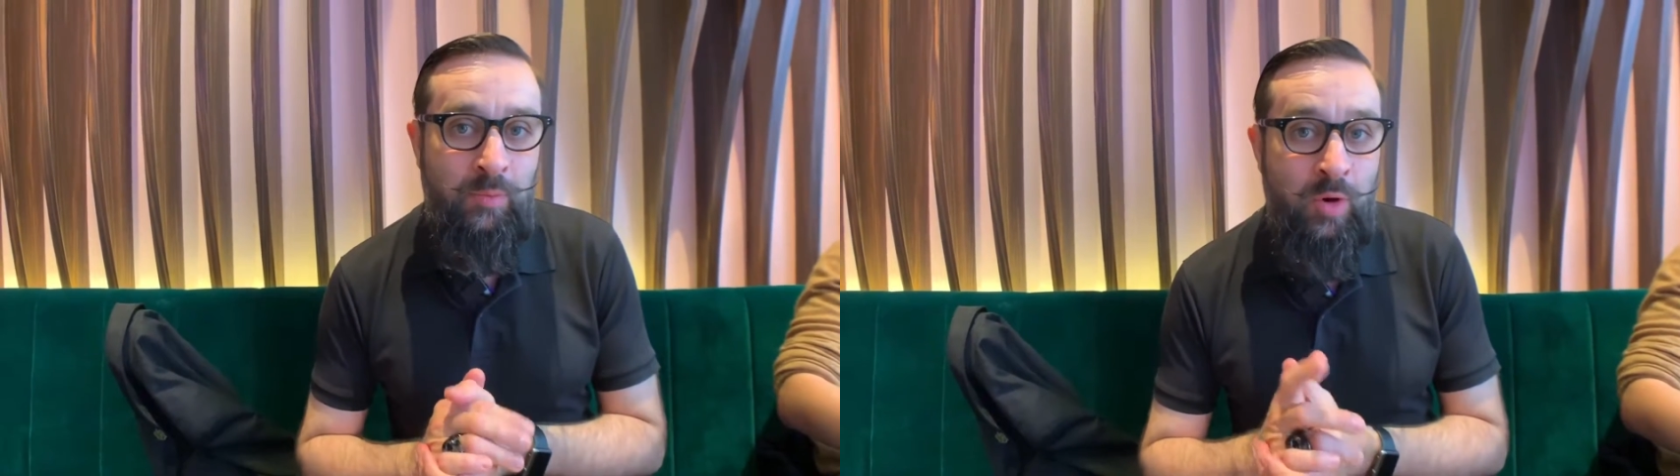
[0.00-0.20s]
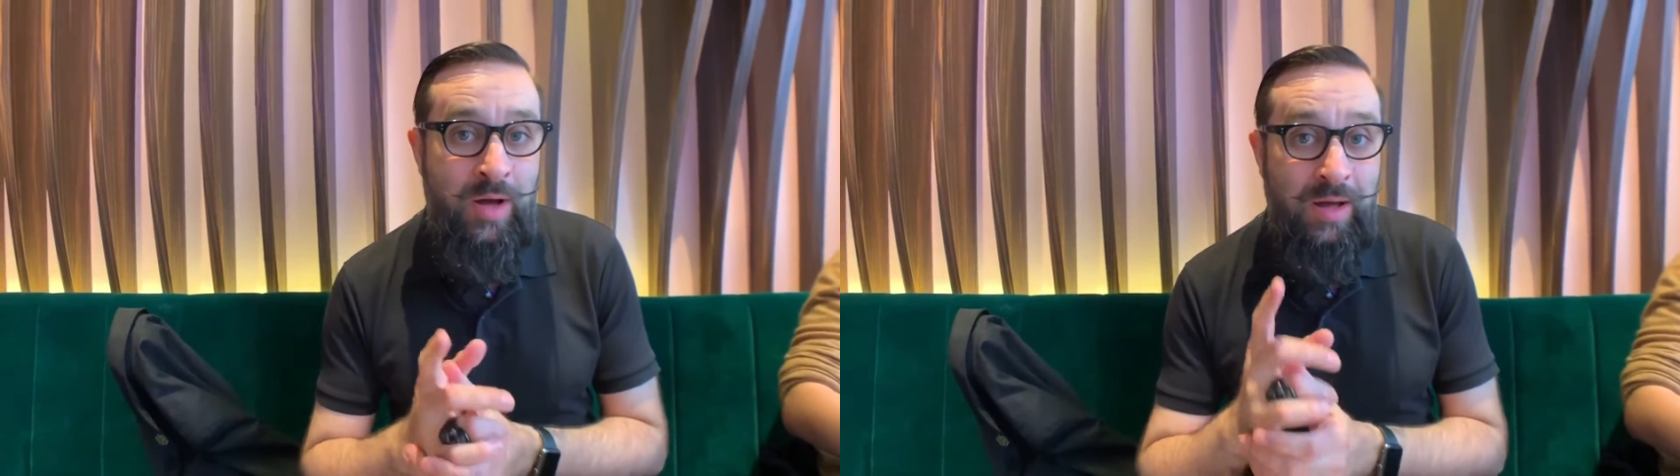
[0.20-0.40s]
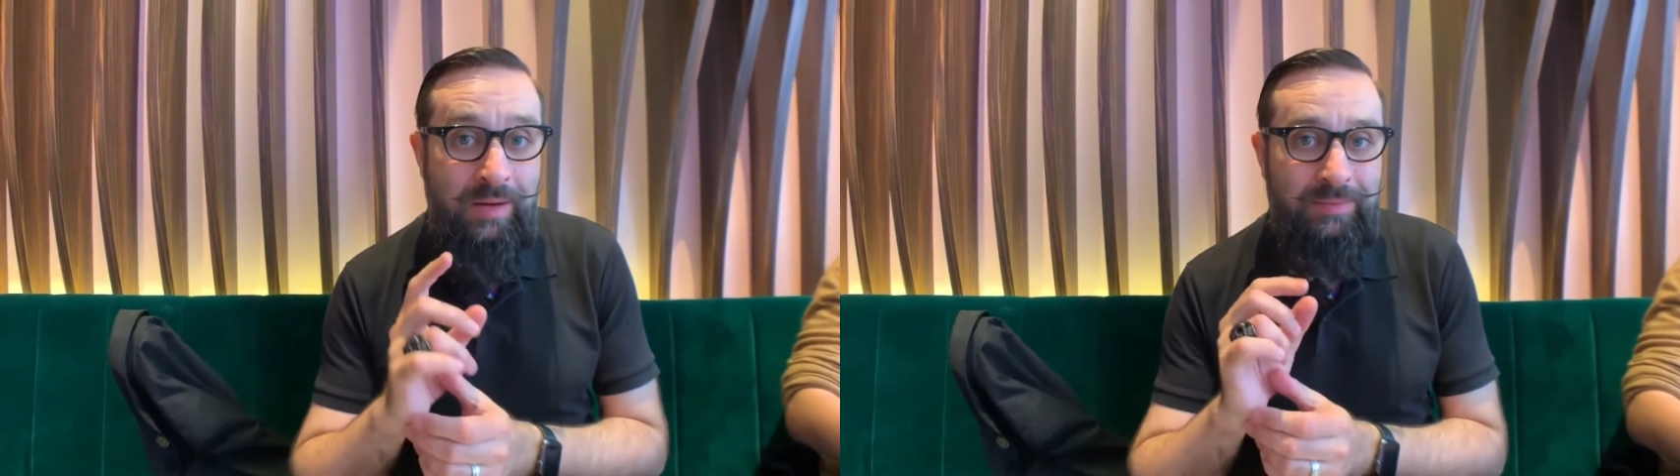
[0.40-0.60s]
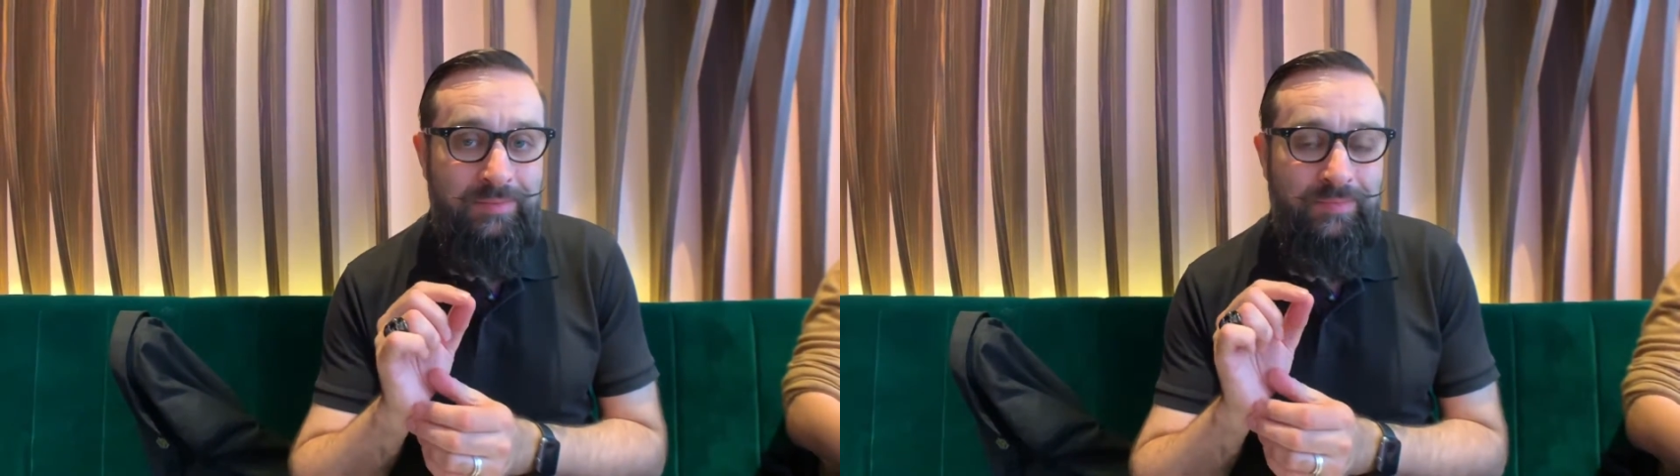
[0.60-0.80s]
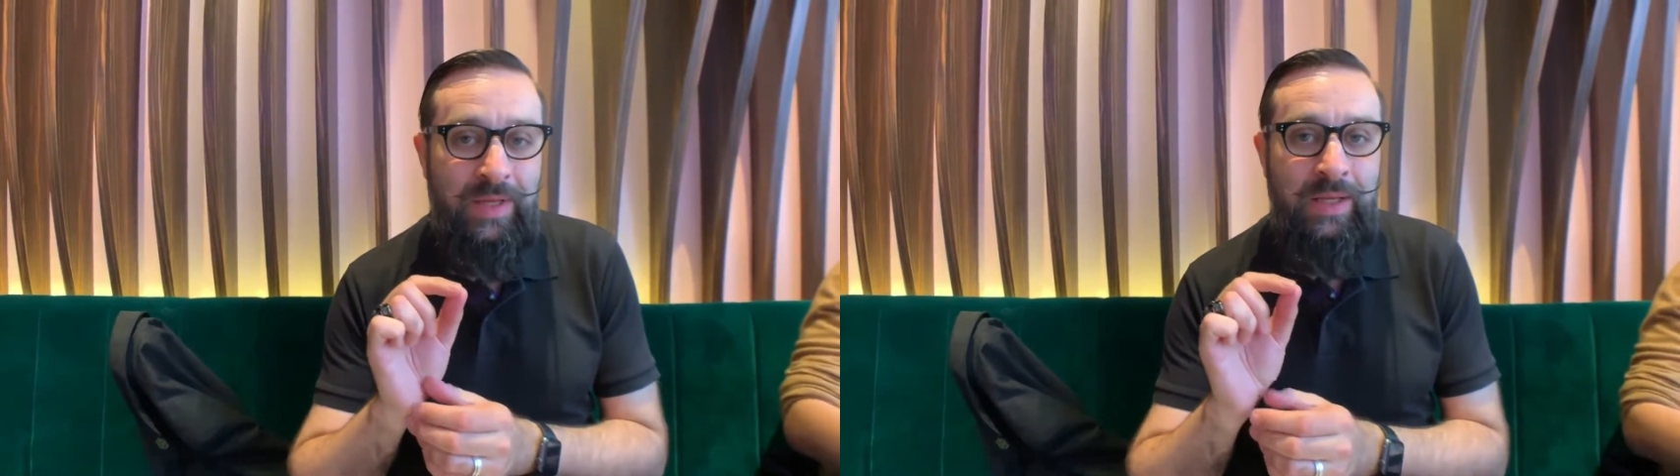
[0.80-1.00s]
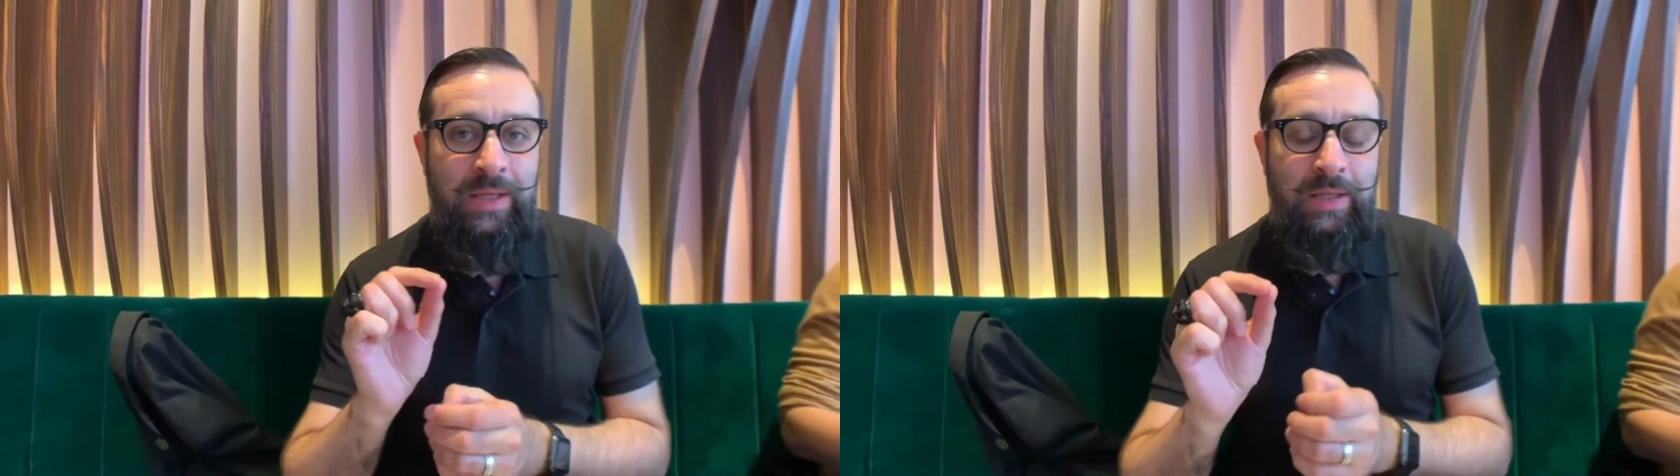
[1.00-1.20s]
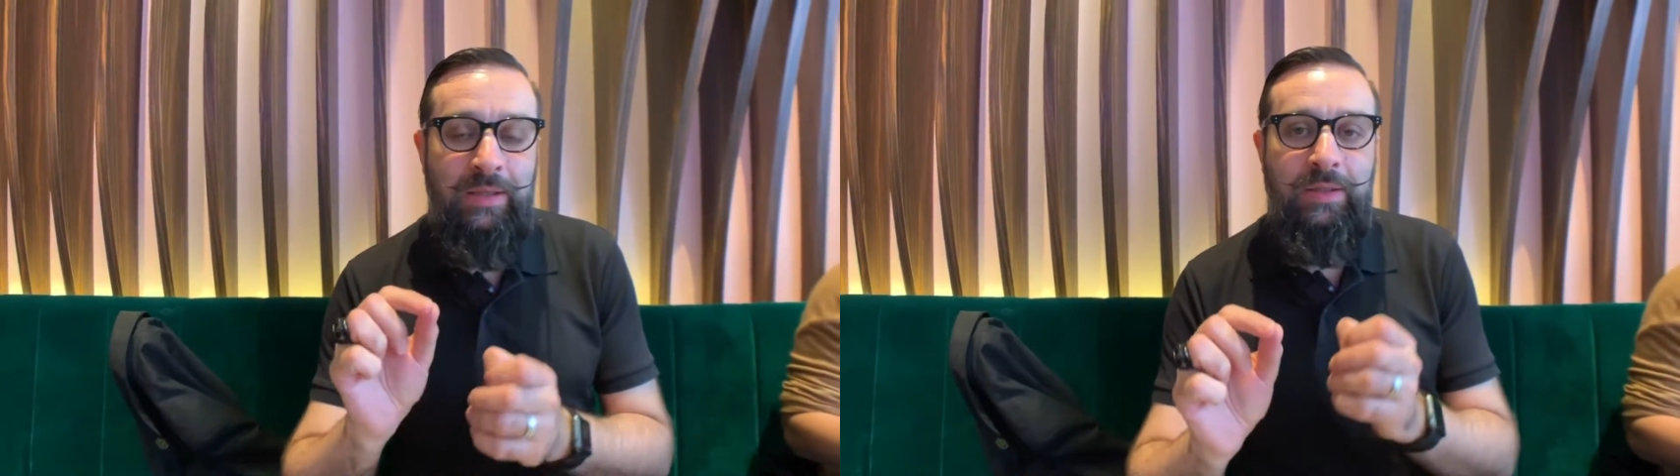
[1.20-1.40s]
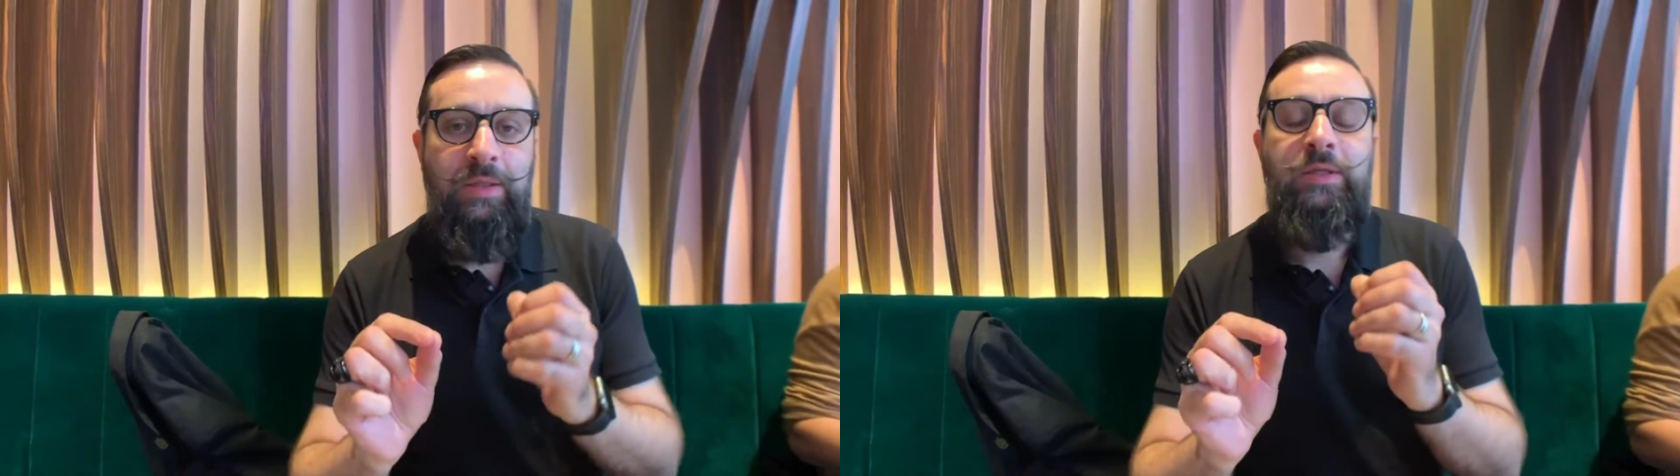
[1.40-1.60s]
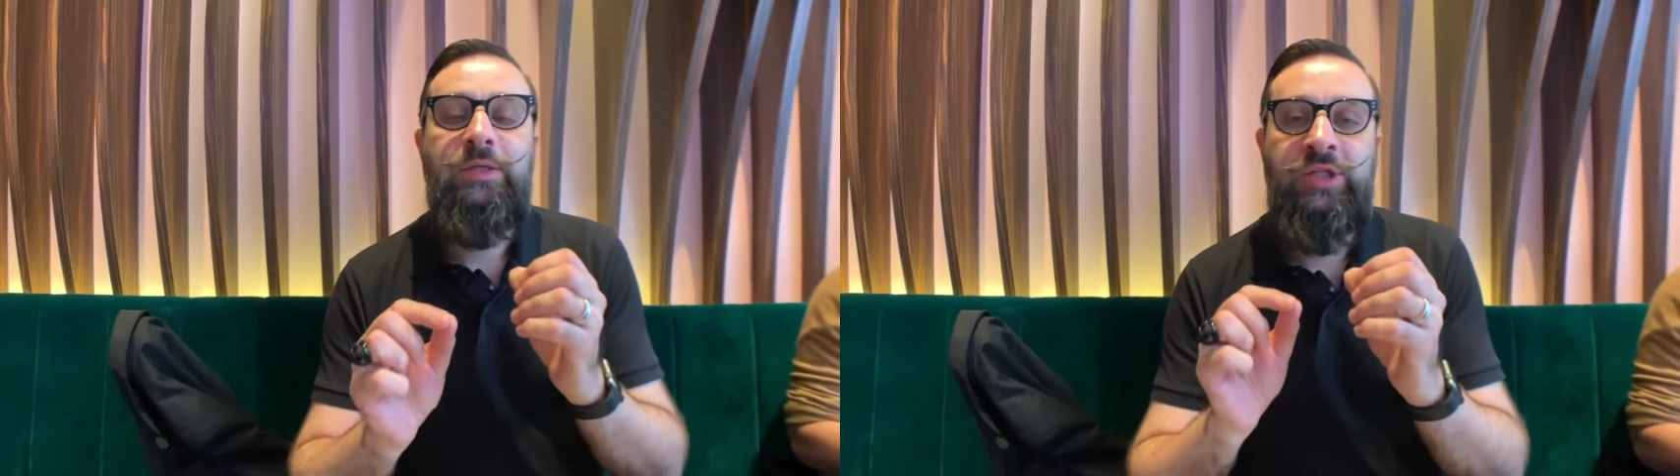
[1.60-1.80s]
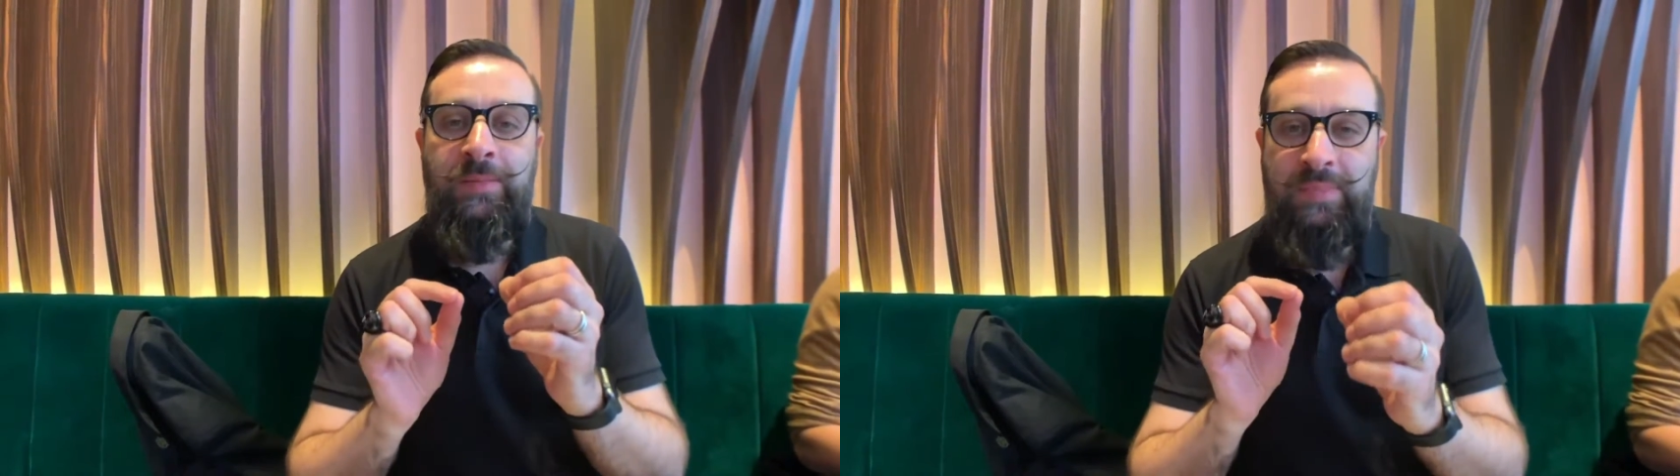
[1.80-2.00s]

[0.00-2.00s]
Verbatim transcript: moi, j'aime